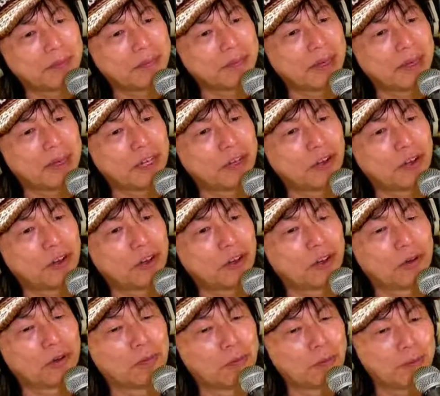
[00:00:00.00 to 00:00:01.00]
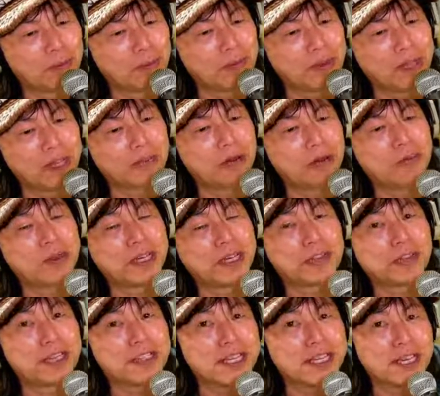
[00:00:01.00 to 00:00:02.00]
ああのこのボ,、ね、
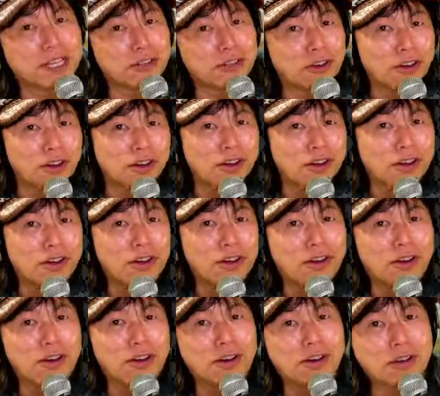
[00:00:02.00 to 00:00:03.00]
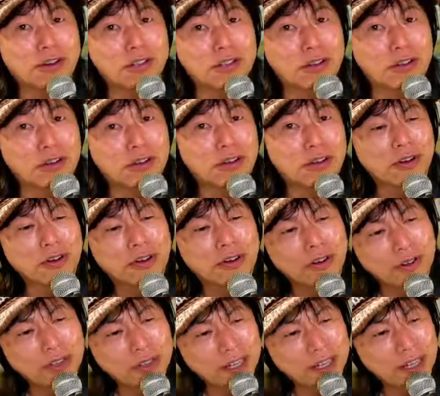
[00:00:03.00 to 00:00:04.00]
ボビア・トレザーのいろい
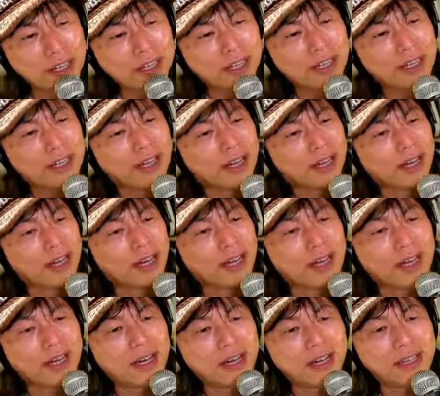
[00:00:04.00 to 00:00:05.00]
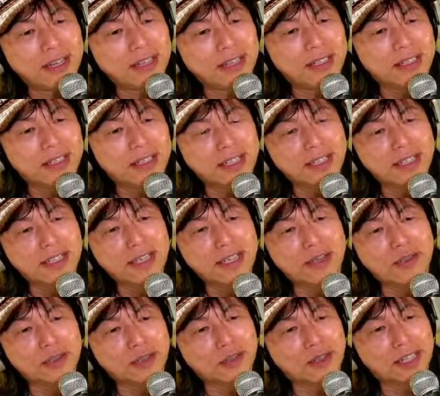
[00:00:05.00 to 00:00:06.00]
ろなあやってきた
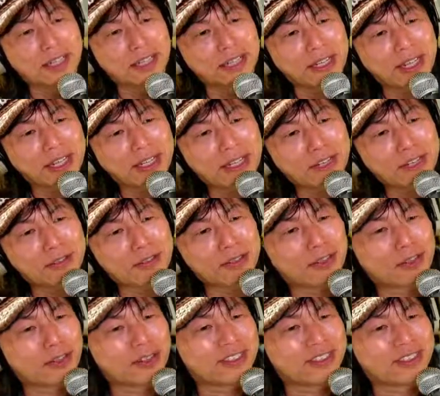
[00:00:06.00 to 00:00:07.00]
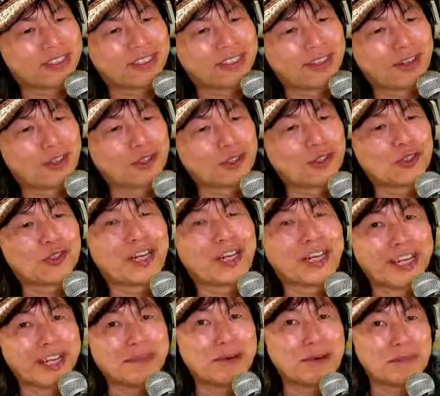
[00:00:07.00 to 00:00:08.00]
こととかやってることとか
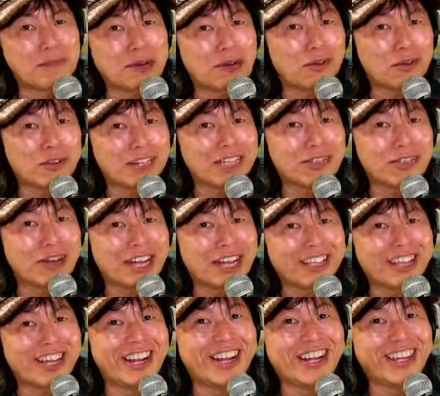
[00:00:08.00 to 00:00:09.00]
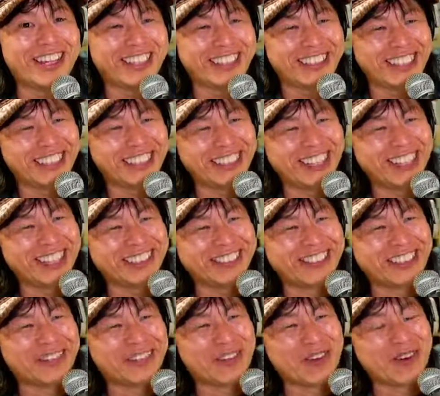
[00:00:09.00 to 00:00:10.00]
で、まあまあこんな人がやってるんじゃない
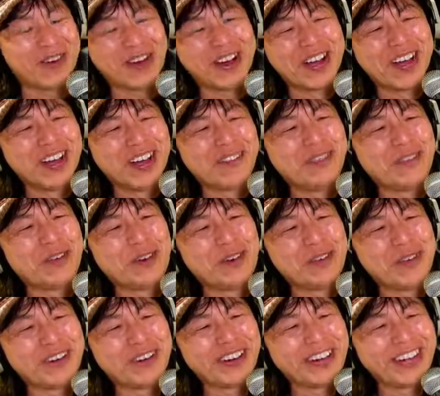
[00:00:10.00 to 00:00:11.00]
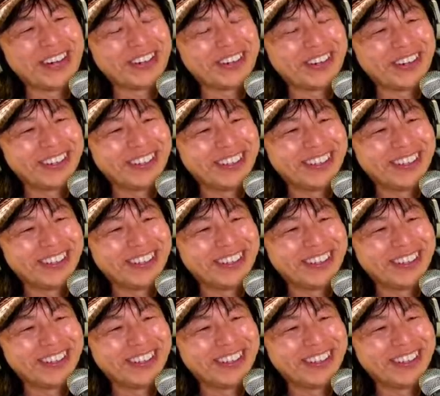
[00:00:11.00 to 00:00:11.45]
か、もうもうあの